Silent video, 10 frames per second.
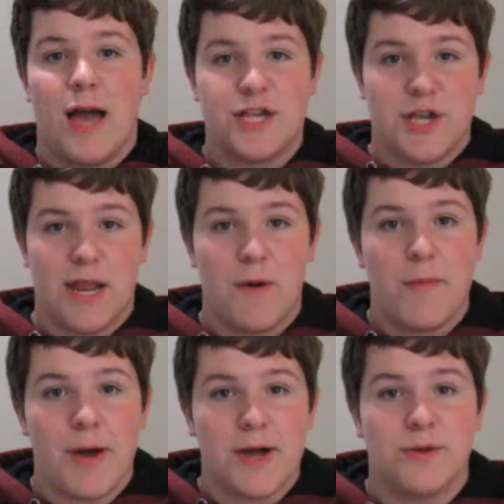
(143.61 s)
A Chanel é
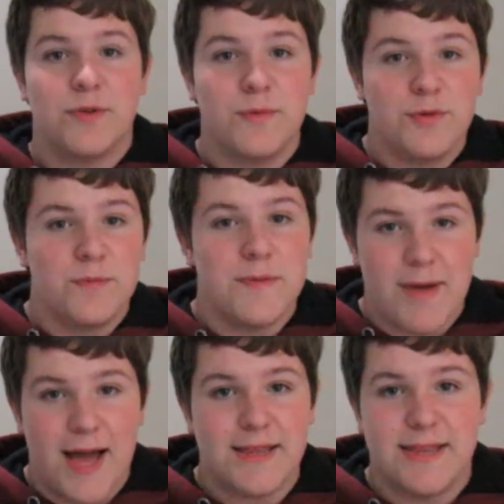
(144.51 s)
uma garota muito
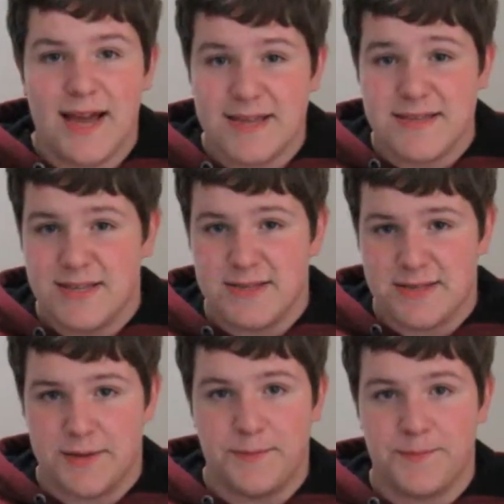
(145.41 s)
mimada e
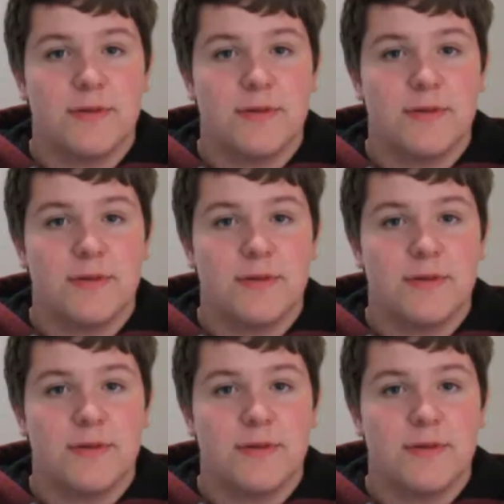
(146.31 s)
racista.